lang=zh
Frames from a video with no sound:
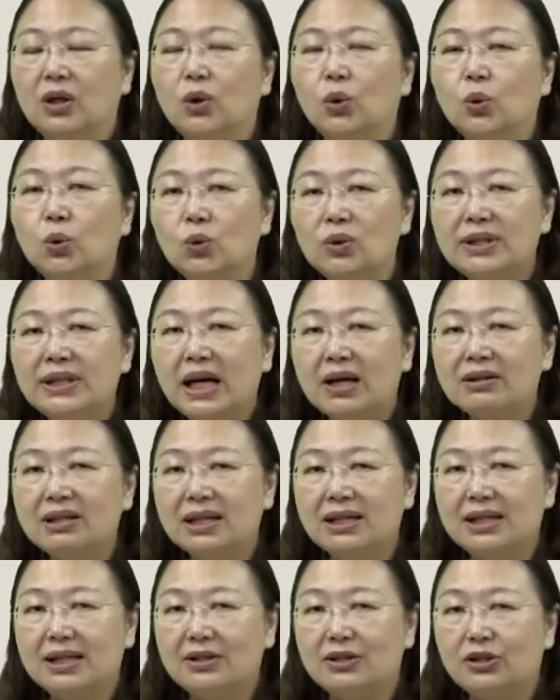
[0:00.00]
无效
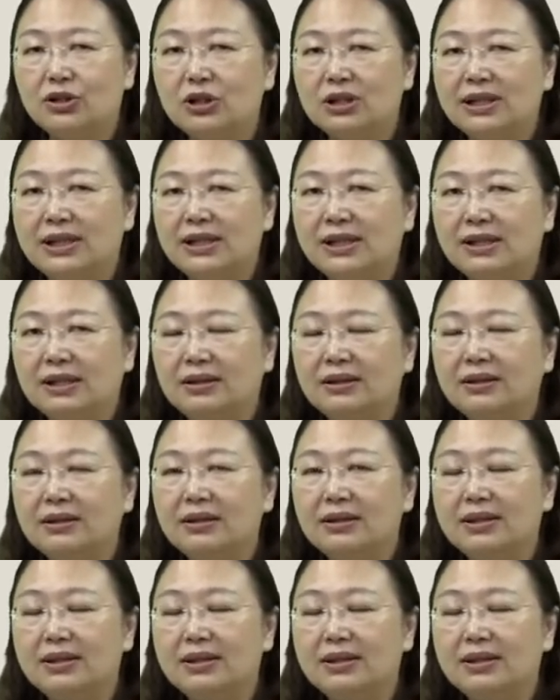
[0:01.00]
这件事情，